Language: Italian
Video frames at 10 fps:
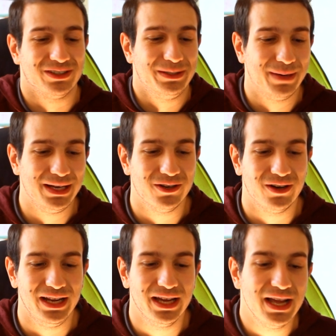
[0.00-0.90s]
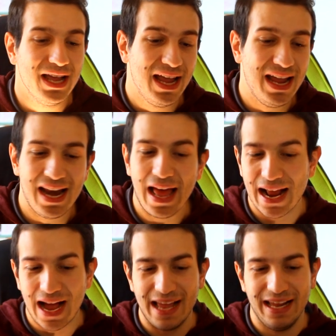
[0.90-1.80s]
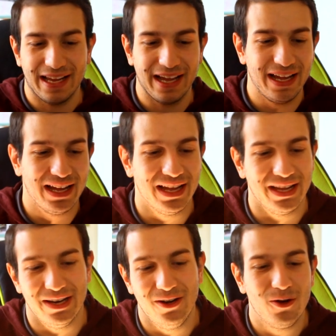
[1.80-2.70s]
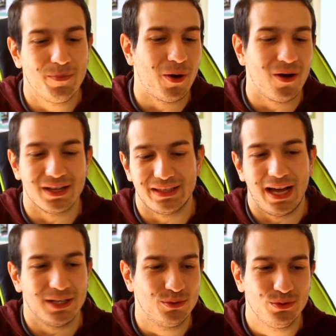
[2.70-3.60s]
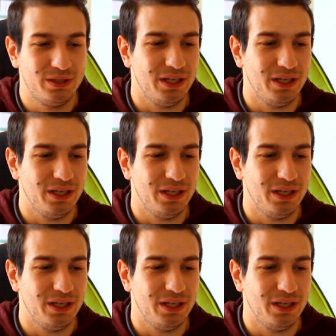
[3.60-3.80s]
di Baglioni e la Rai che lo porta a tutti